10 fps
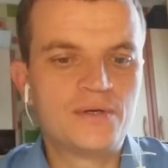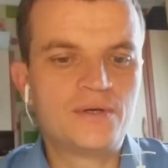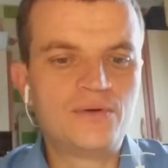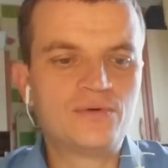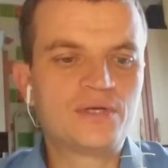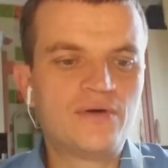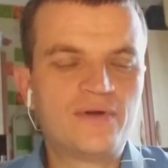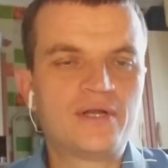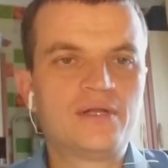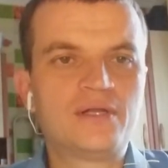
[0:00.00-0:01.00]
И он
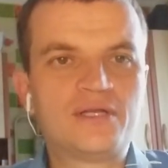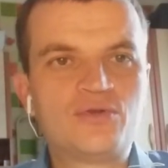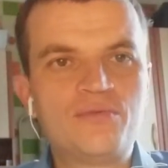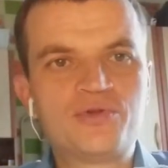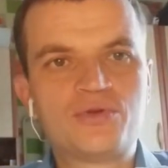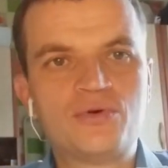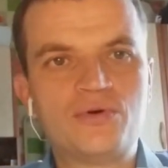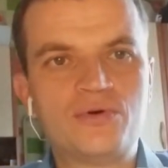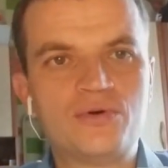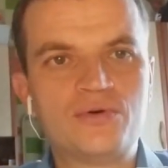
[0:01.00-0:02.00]
говорил о том,
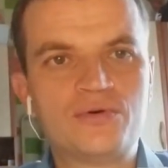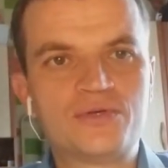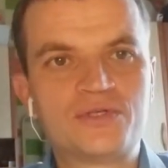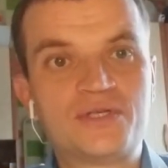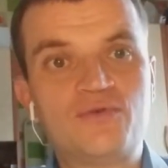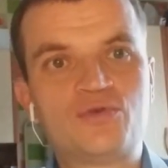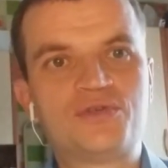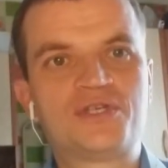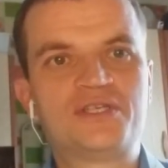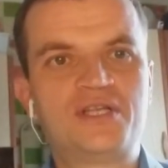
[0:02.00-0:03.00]
что с его
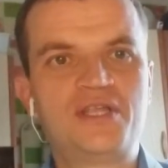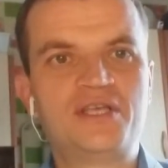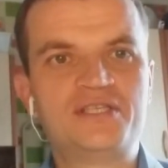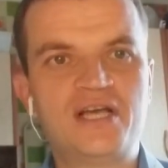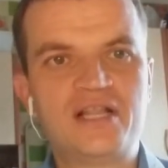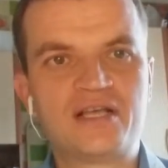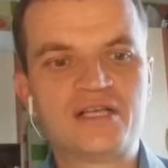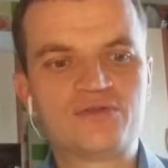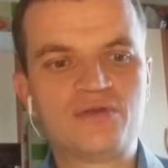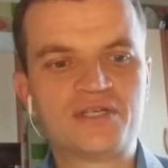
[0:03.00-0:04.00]
точки зрения идеальное
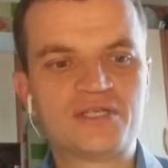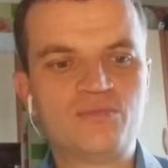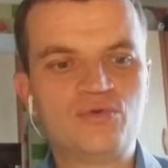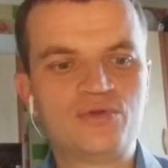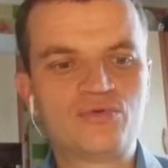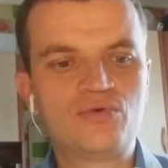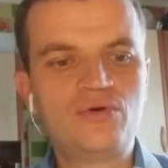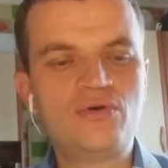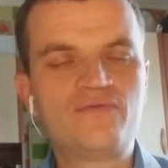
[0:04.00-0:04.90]
государство будет то,